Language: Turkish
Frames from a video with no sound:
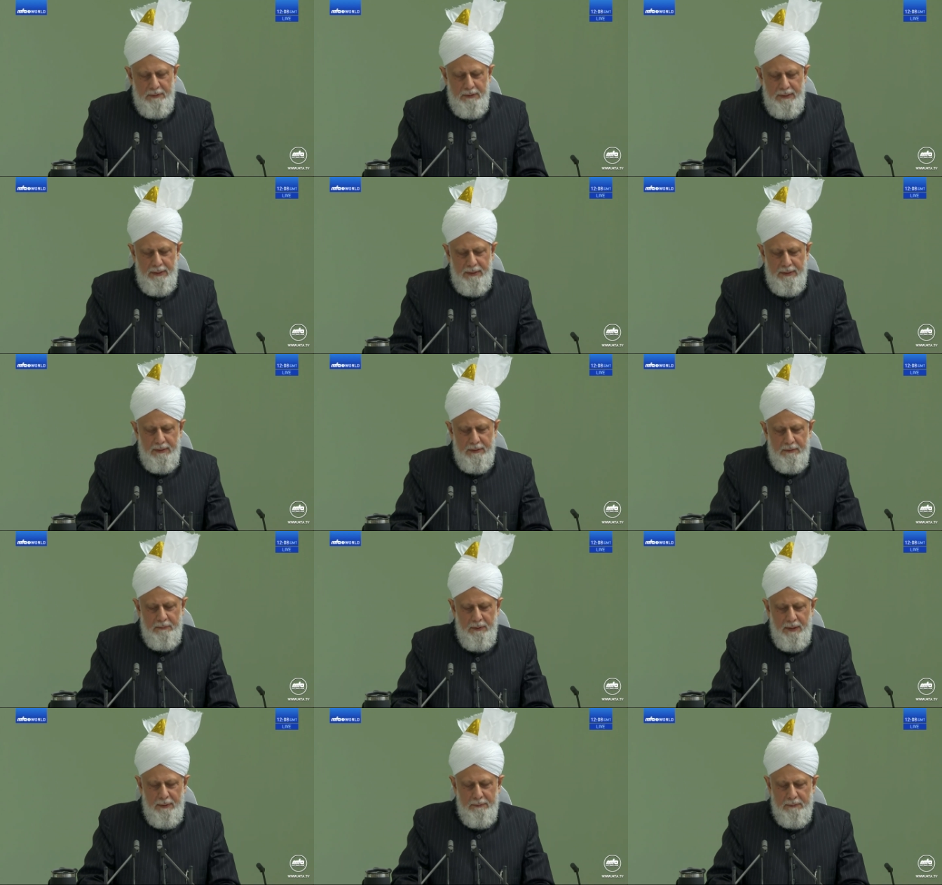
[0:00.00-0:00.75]
Banu
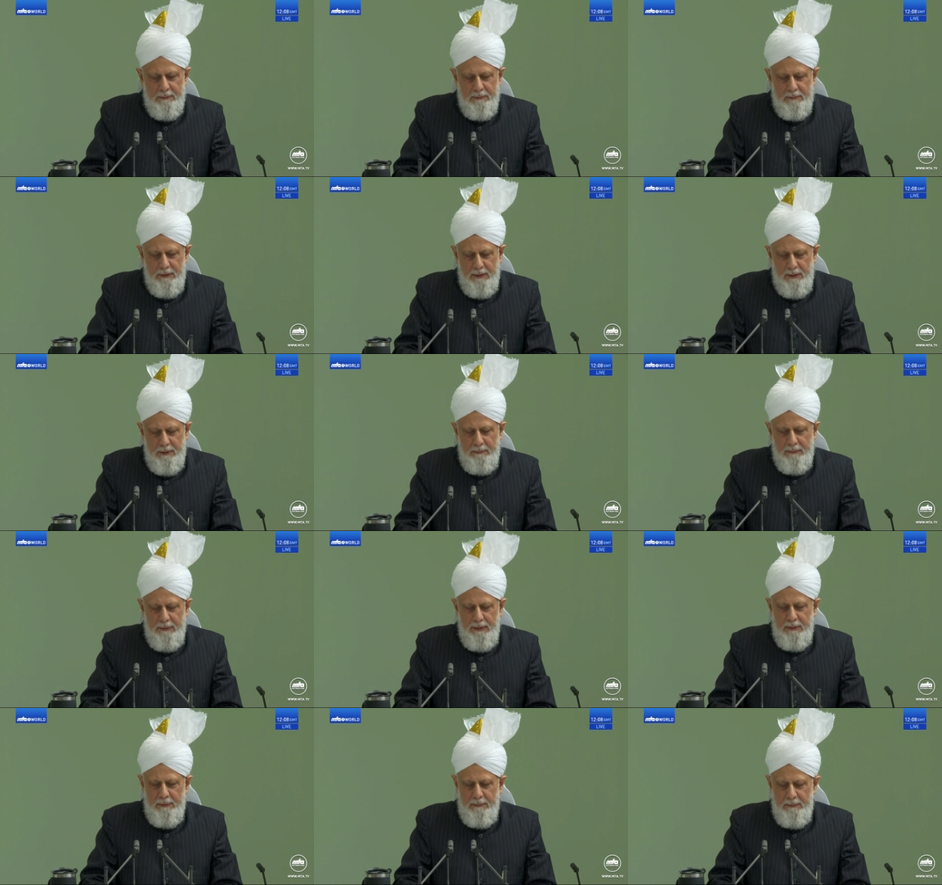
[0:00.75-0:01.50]
Nadir Savaşı
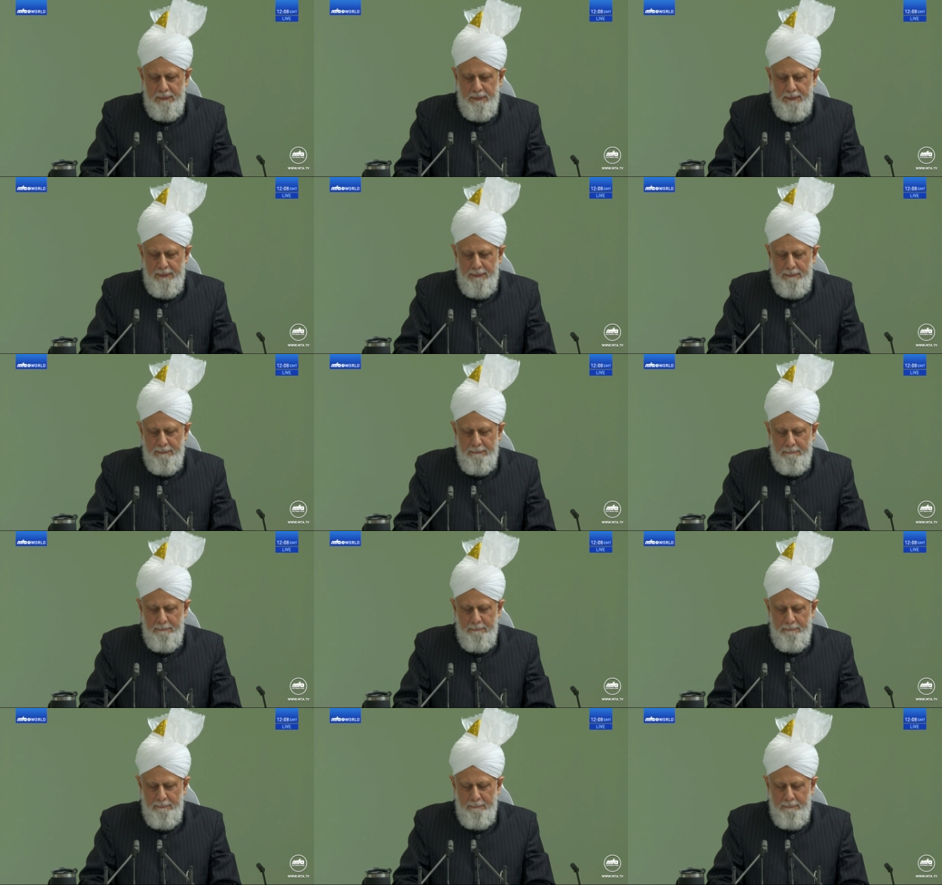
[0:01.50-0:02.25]
ile ilgili
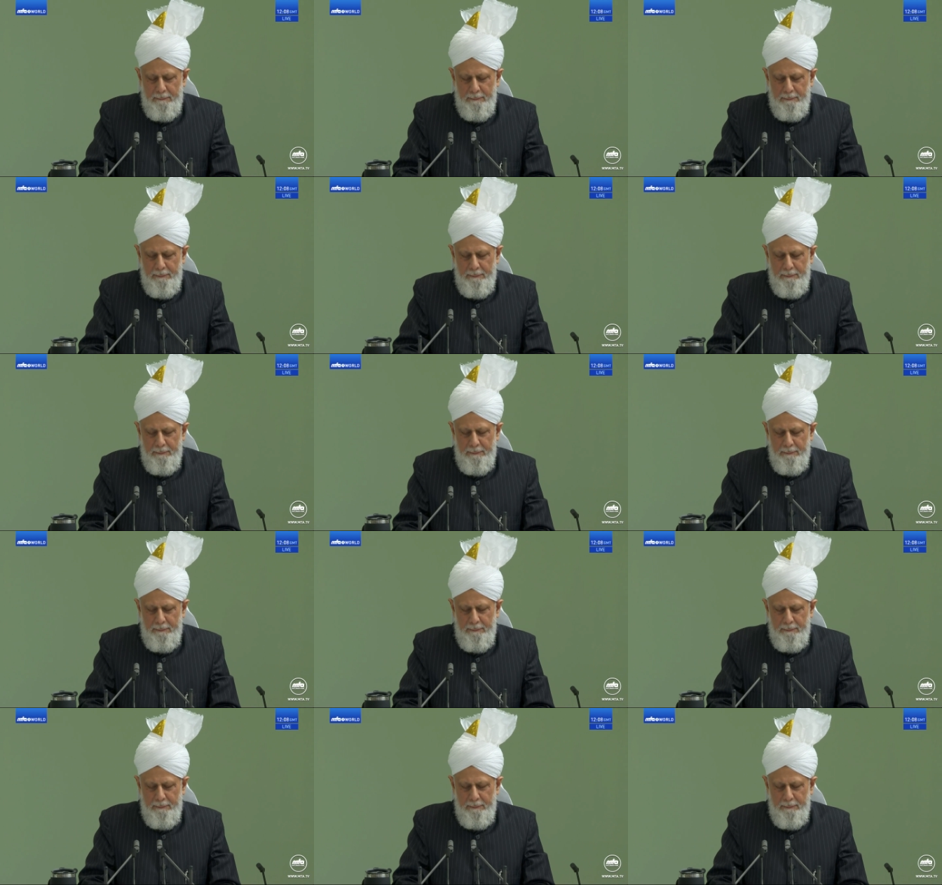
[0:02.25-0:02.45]
olarak